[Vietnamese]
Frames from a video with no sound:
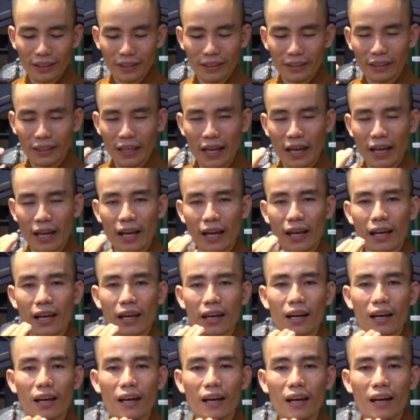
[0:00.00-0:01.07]
tất cả
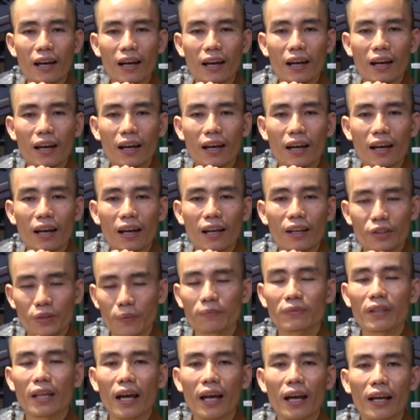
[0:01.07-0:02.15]

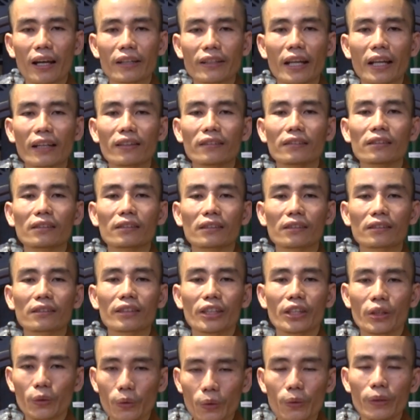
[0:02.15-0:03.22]
chúng ta. Cái năng lượng
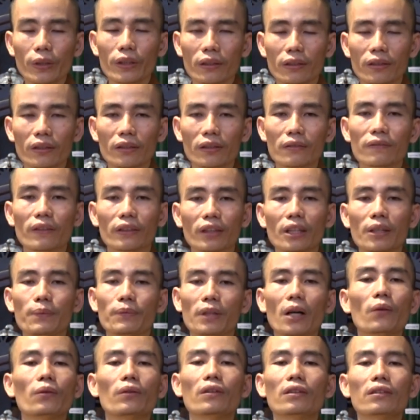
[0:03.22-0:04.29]
yếu đuối và
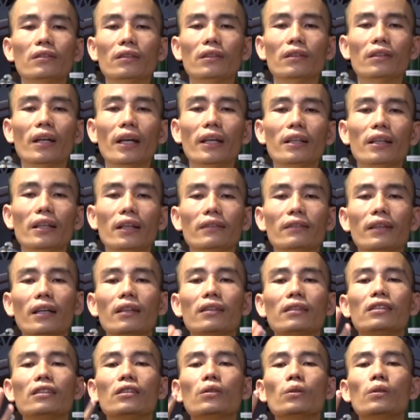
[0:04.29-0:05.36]
tìm cầu nương tựa ấy là cái
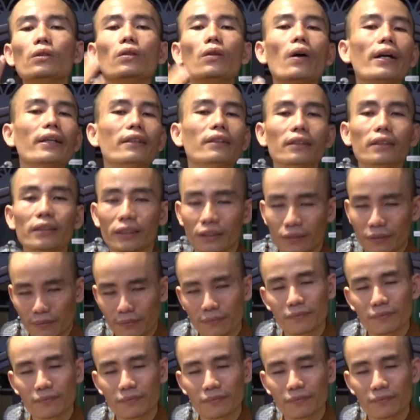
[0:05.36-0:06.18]
năng lượng của loài người.